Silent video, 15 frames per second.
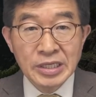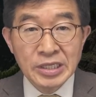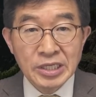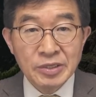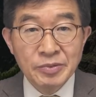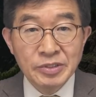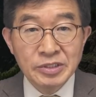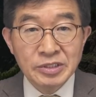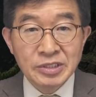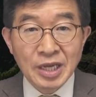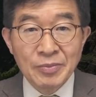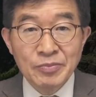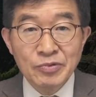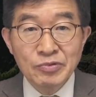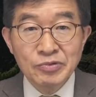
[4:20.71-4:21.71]
이번
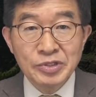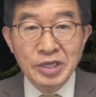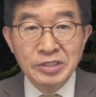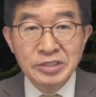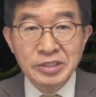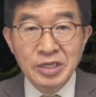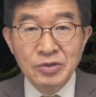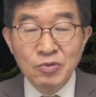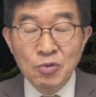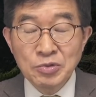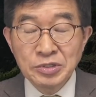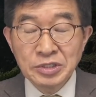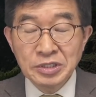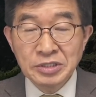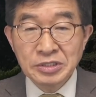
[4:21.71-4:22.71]
3구 대선의
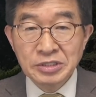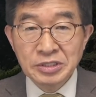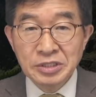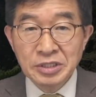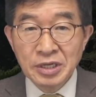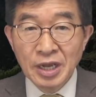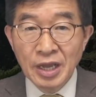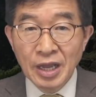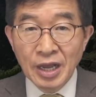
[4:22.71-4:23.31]
공정성을